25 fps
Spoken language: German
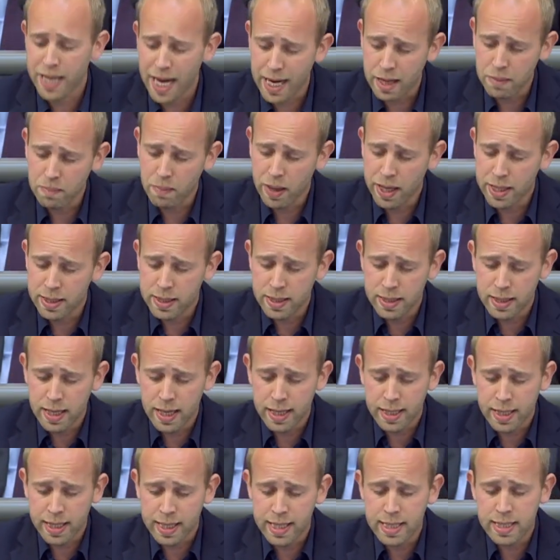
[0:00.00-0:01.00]
Deckmantel
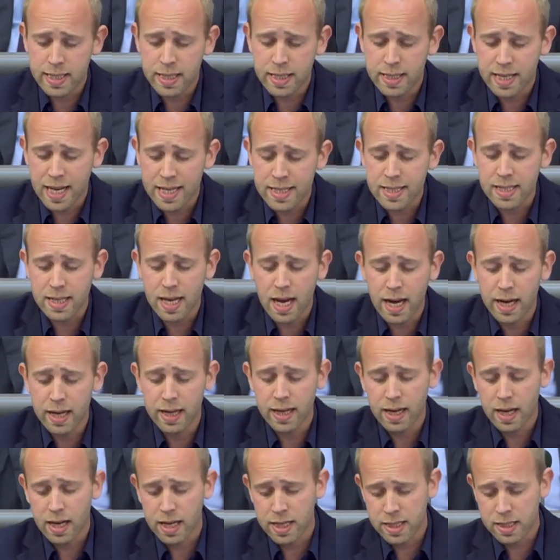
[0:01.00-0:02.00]
der Krise das
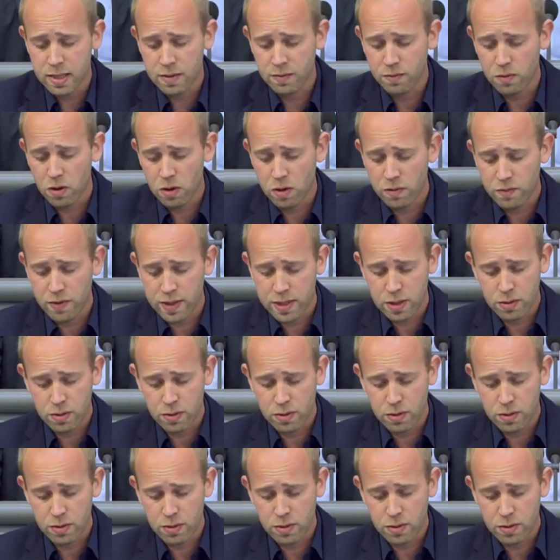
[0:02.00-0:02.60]
einreißen wollen,